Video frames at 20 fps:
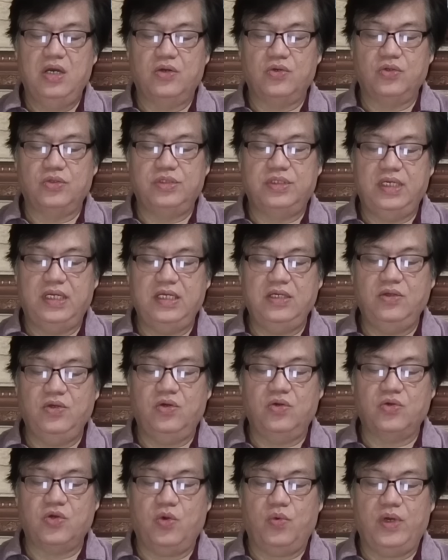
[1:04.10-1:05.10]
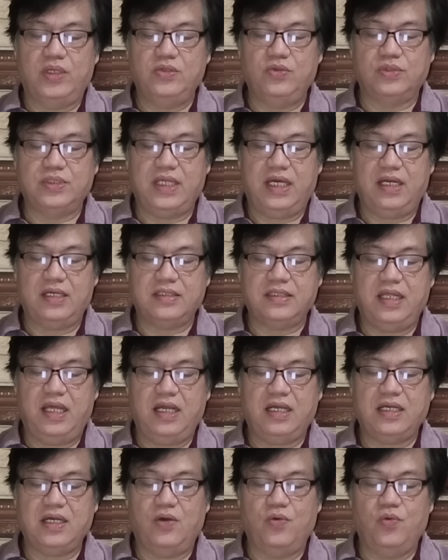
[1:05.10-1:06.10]
Rodrigo Roa
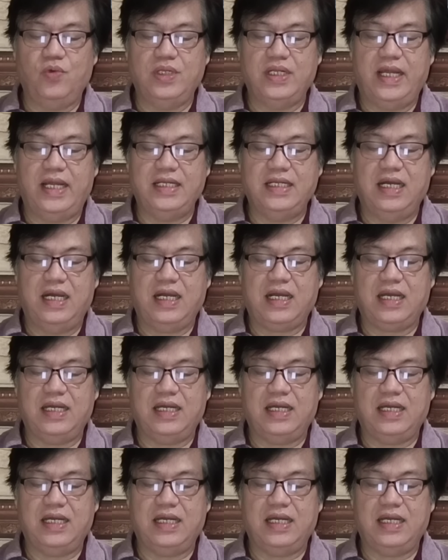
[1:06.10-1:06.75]
Duterte kaugnay ng